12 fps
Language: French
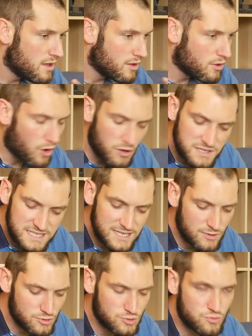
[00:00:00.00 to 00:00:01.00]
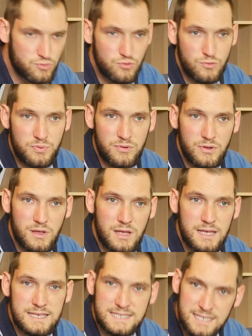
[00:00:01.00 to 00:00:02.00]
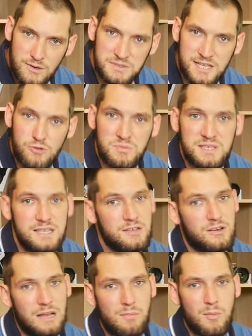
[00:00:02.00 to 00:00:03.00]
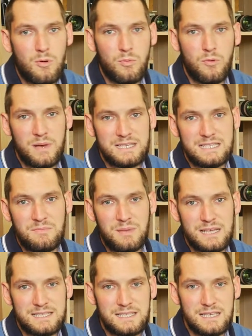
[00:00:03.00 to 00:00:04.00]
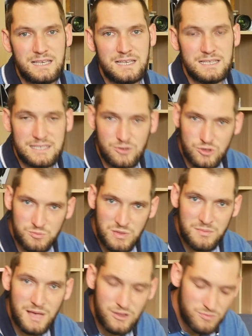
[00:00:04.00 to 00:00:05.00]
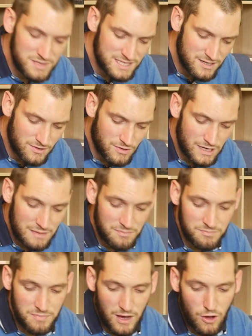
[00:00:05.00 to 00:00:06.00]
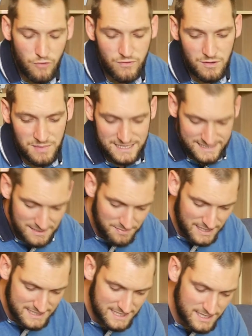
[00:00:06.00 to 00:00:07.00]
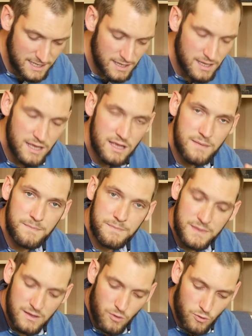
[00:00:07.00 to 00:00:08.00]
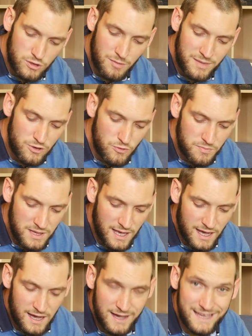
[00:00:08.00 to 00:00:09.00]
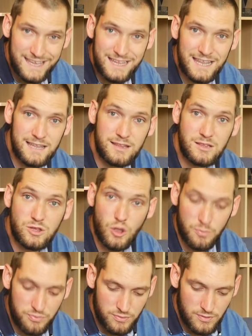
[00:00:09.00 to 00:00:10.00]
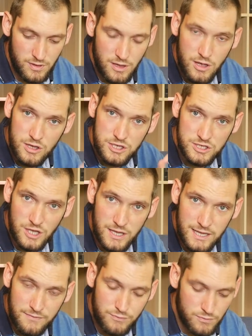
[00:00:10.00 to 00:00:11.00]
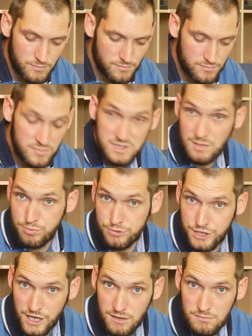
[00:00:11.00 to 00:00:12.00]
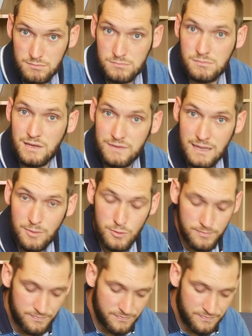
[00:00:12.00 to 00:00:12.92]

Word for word: grande séance couple, séance à domicile quand la maman ne peut pas se déplacer, séance bébé à domicile quand les parents ne veulent pas se déplacer, on emmène le B1, il est top. Seul défaut, c'est plus cher, évidemment.